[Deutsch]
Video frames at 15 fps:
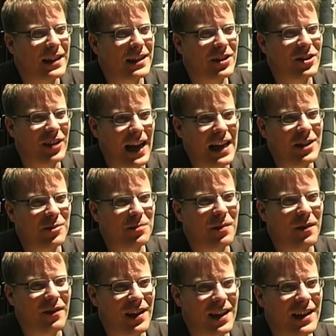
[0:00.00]
die Gestaltung
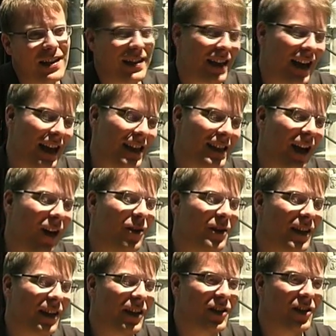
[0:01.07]
bewegt. Das heißt, aus
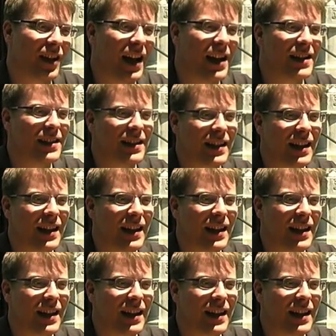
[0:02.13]
der Gestalt,